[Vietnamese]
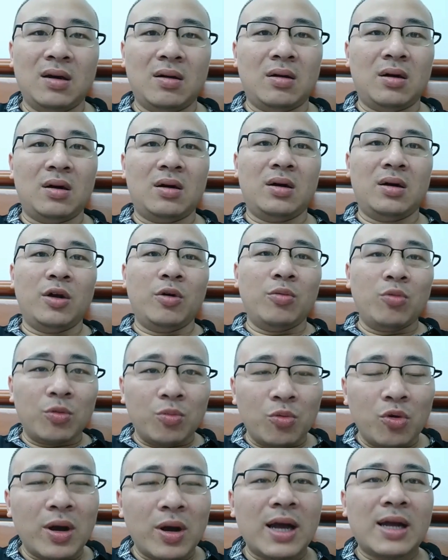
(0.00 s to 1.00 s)
À, nếu
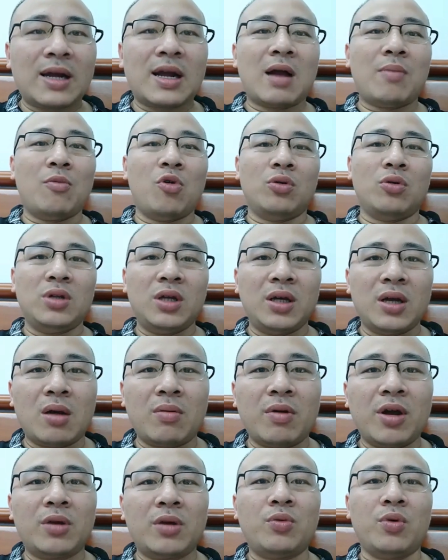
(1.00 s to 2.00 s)
muốn mua hát ca bốn thì
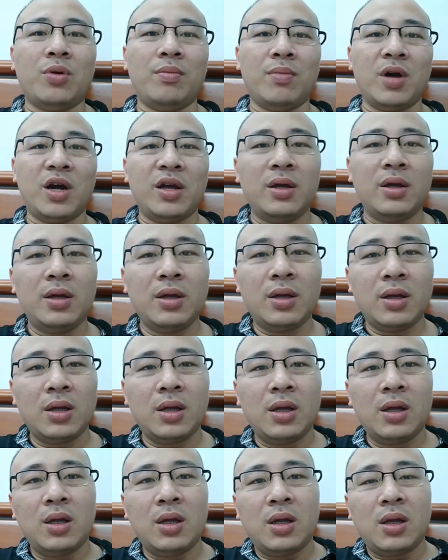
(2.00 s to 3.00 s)
học hết quyển mấy?
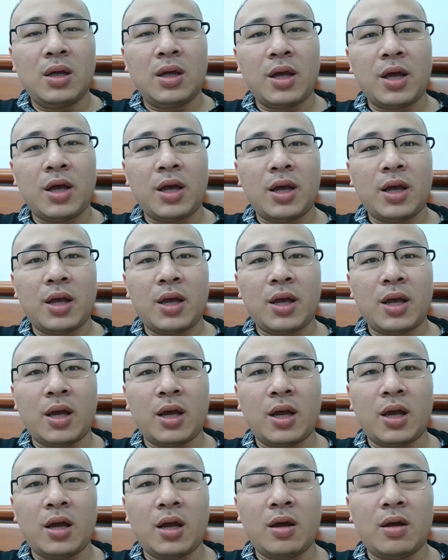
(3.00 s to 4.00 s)

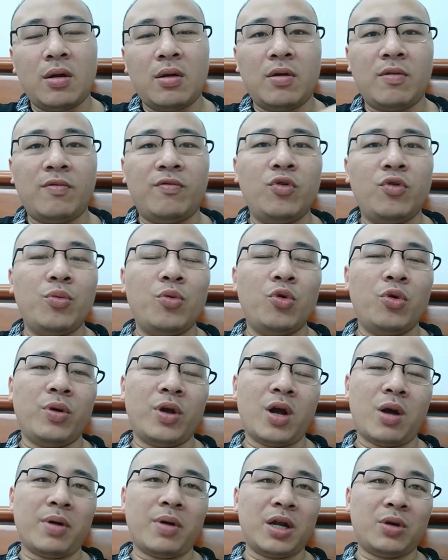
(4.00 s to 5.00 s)
À, Vui
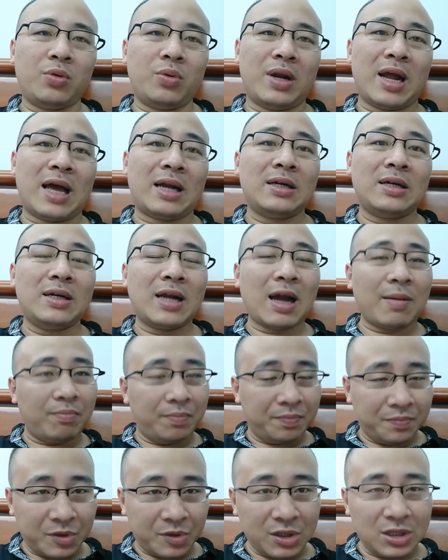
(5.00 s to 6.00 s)
Bùi học hết quyển Hán ngữ
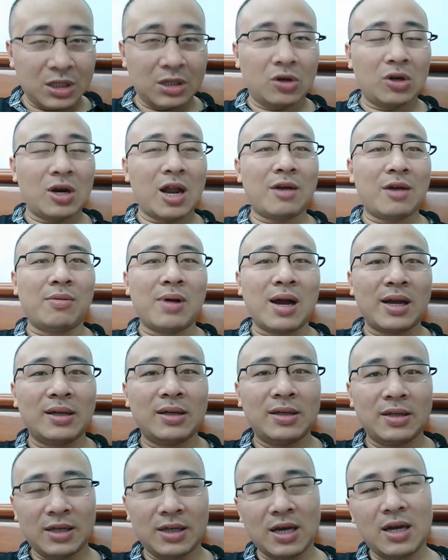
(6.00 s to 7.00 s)
năm, chương trình online của anh
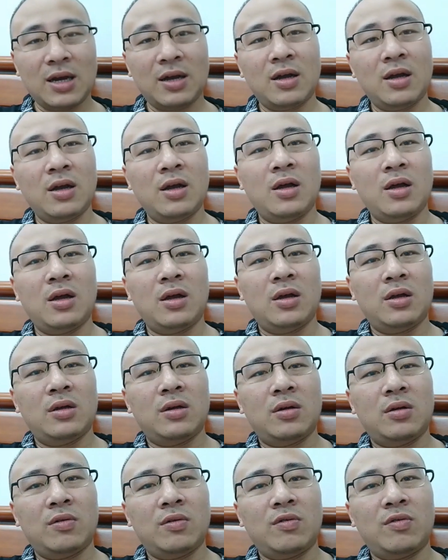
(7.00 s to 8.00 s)
nhé.
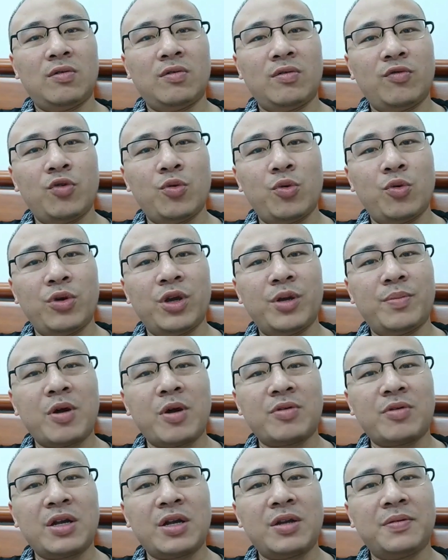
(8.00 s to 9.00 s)
Vui Bùi
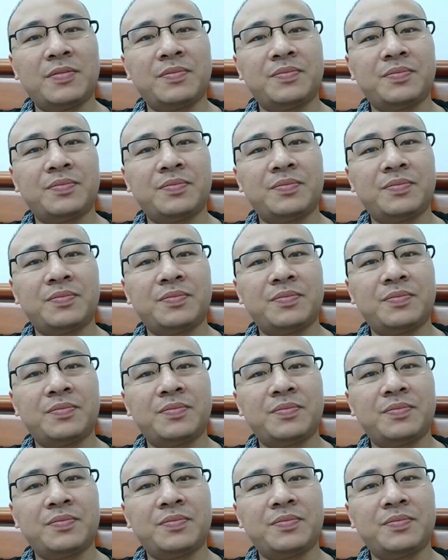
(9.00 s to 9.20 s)
inbox cho anh.